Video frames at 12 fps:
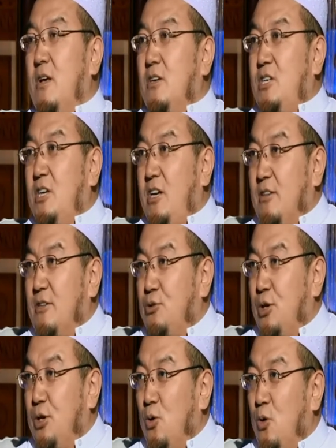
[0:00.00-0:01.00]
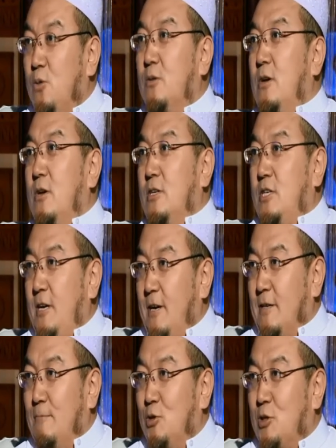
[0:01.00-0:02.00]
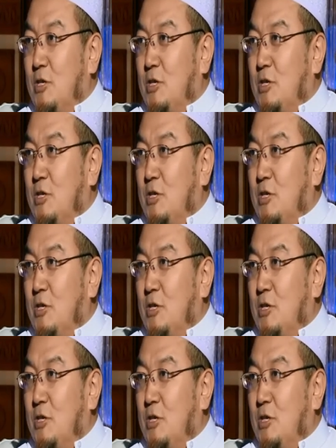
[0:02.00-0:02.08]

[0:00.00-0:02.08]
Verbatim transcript: 这样的学东，这样的穆斯